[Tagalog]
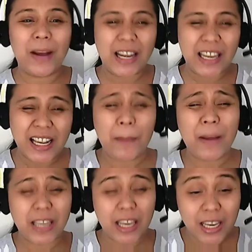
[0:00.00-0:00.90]
magaling ka
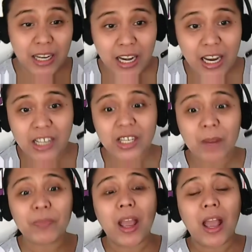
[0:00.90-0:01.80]
mag-English,
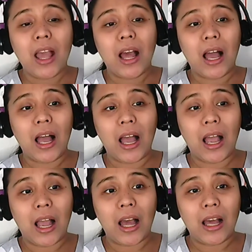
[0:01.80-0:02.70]

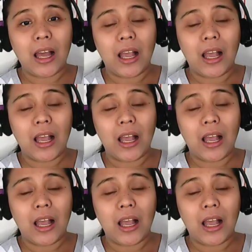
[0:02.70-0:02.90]
uh,